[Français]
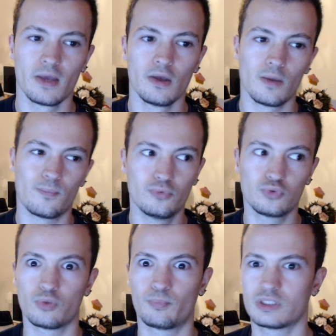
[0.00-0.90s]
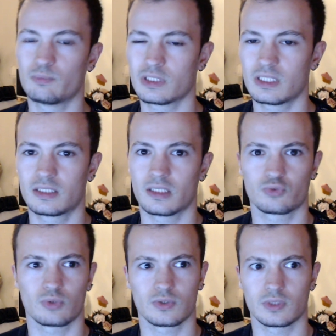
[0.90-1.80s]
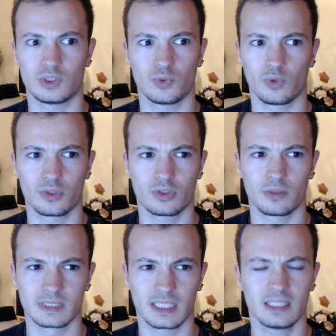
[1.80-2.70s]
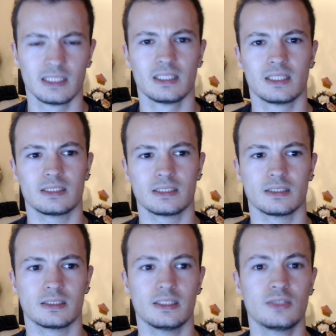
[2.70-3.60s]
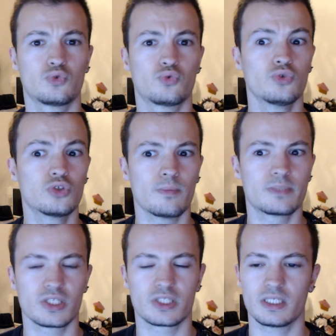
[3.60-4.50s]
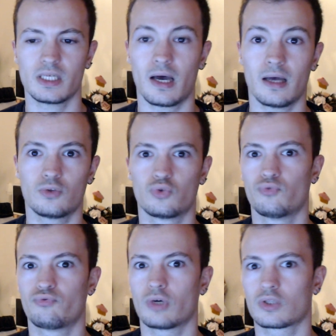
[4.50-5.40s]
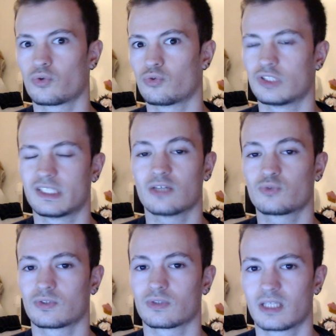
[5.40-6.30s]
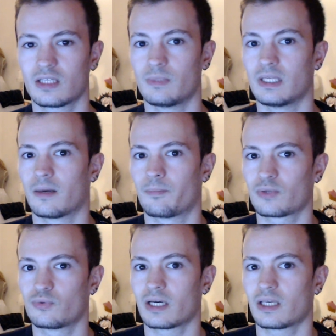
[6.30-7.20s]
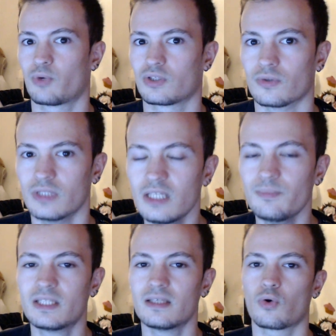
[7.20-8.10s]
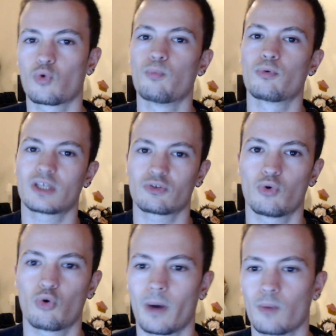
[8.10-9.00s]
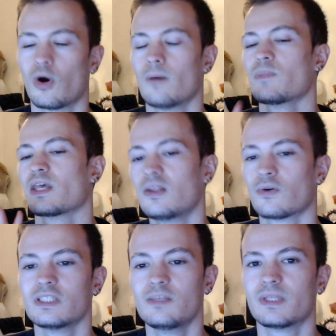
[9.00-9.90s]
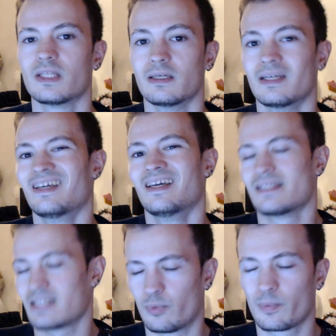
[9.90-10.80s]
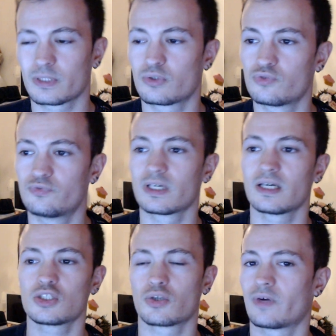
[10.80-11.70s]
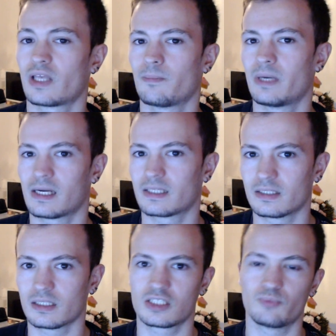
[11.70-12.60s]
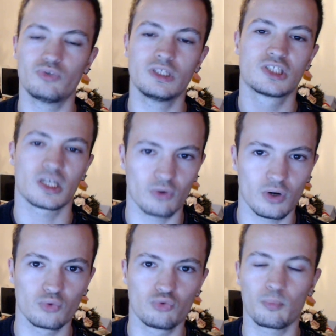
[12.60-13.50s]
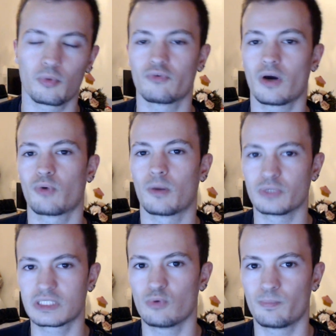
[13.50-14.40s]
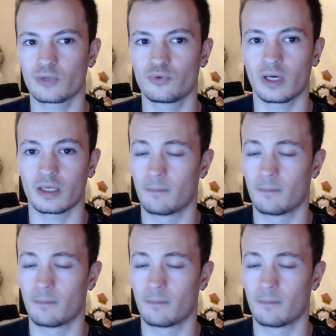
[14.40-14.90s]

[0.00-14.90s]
plus le petit boîtier qui est à 70 euros, un truc comme ça, euh, et du coup GobGG a 2 fois 32 go 64, mais il a un partenariat pour être en illimité, en gros pour 80 euros par mois, il est en illimité. C'est à peu près ce que je voudrais, envoyé un mail à quelqu'un chez Bouygues, j'attends un retour pour voir pour un possible partenariat.